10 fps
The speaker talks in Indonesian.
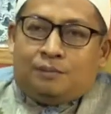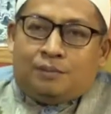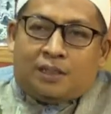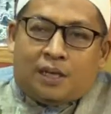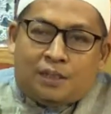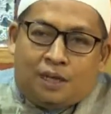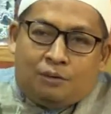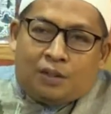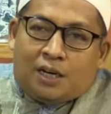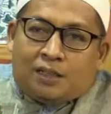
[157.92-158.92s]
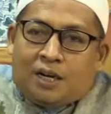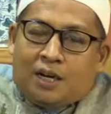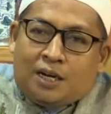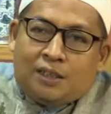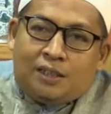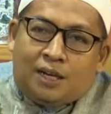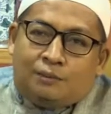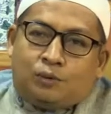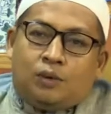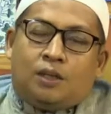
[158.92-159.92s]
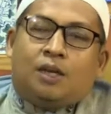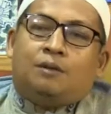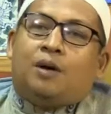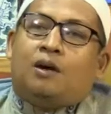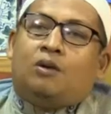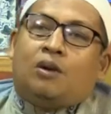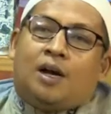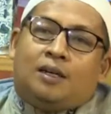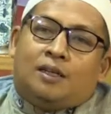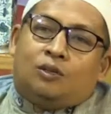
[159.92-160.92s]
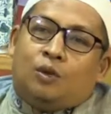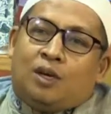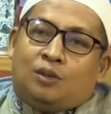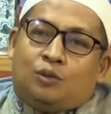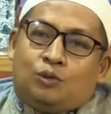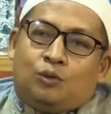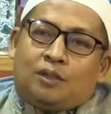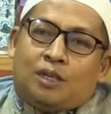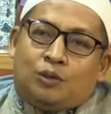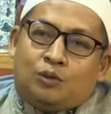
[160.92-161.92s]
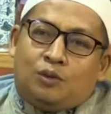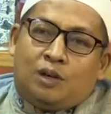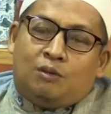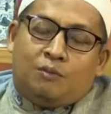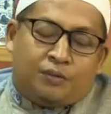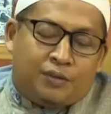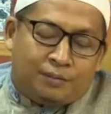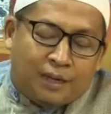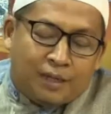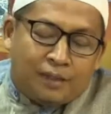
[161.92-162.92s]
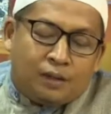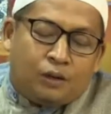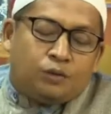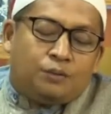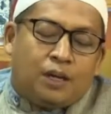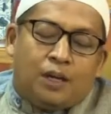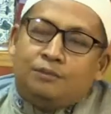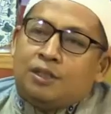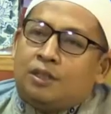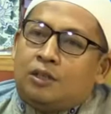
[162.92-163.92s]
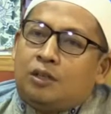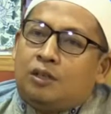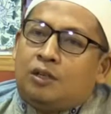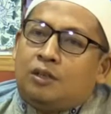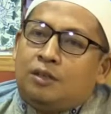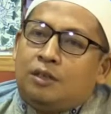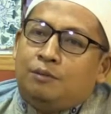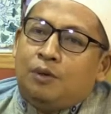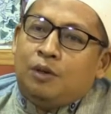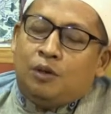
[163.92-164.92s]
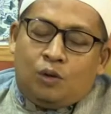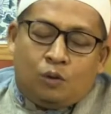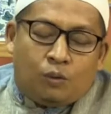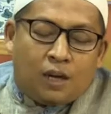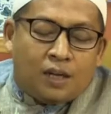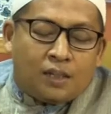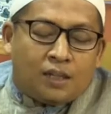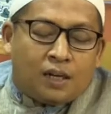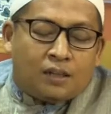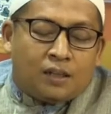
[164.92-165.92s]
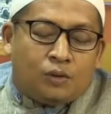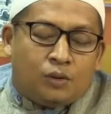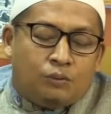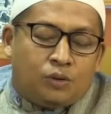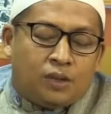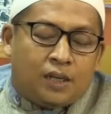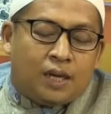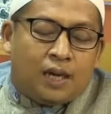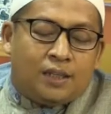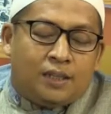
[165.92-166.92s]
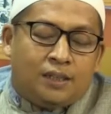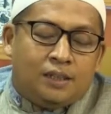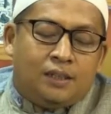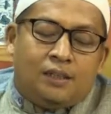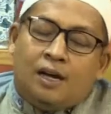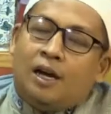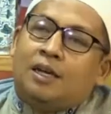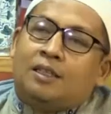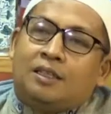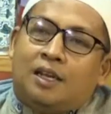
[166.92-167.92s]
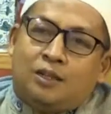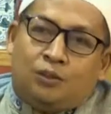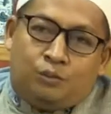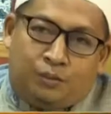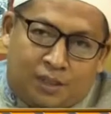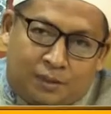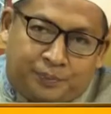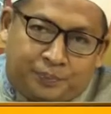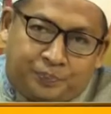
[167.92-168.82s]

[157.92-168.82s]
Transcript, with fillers: Misalnya Allah telah terangkan di dalam surat Al-Baqarah ayat 221. Allah berfirman, A'udzubillahi minasyaitonirrajim, wala tangkihul musyrikati hatta yu'min